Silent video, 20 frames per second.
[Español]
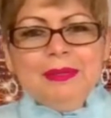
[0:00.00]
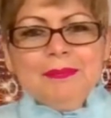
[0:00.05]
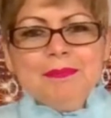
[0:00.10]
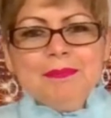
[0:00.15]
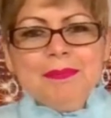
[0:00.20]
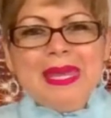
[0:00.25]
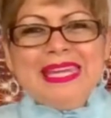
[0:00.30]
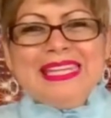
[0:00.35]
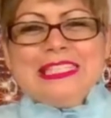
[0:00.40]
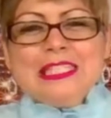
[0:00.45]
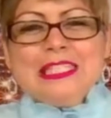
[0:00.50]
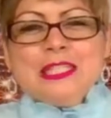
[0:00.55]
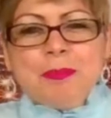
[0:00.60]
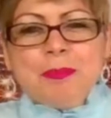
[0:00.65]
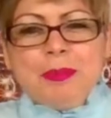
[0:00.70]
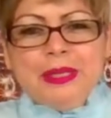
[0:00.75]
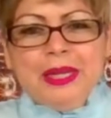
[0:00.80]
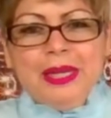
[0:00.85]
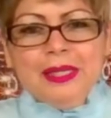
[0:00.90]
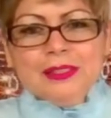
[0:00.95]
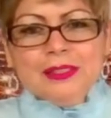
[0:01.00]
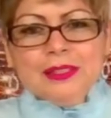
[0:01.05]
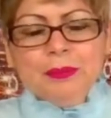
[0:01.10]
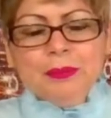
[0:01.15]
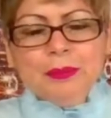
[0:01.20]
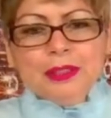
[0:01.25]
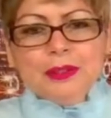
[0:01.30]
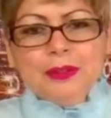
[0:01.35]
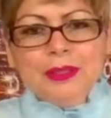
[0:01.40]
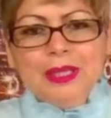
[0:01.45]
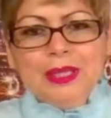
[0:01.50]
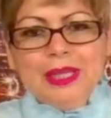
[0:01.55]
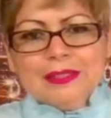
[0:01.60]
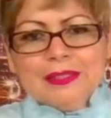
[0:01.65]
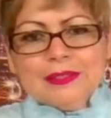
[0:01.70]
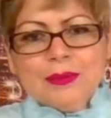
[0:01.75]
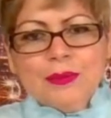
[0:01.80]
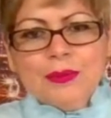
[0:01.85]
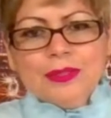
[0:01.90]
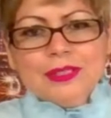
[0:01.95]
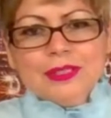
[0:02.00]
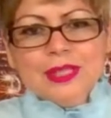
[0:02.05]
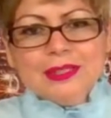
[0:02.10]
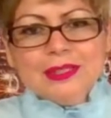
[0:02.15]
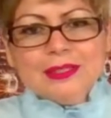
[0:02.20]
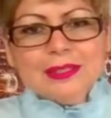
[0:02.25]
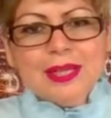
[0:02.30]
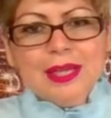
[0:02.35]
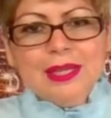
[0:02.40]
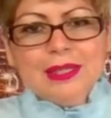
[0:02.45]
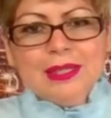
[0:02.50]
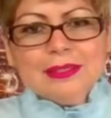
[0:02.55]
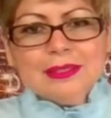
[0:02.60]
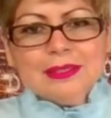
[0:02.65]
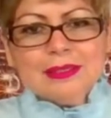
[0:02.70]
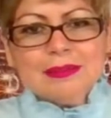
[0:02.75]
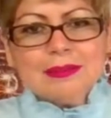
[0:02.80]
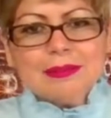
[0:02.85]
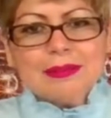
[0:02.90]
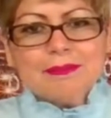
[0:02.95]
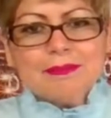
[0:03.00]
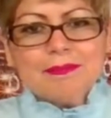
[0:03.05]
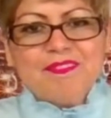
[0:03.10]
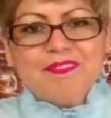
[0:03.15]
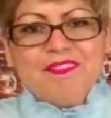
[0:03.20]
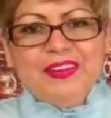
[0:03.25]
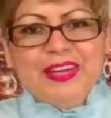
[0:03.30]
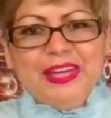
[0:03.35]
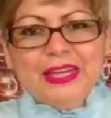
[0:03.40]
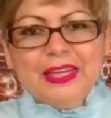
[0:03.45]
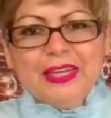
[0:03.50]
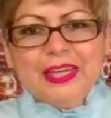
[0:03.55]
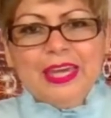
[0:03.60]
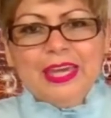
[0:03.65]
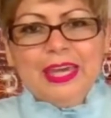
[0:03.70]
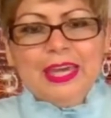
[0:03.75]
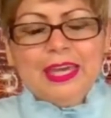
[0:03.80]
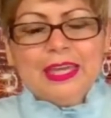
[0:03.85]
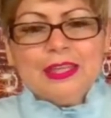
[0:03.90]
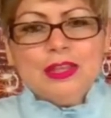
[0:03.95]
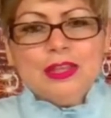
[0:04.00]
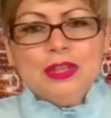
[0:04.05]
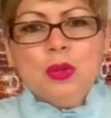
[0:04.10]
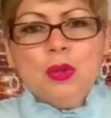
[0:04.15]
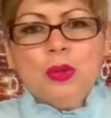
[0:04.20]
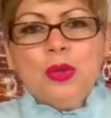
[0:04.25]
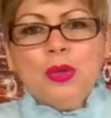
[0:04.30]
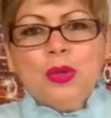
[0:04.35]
me inspiré sobre todas las cosas, es ver que no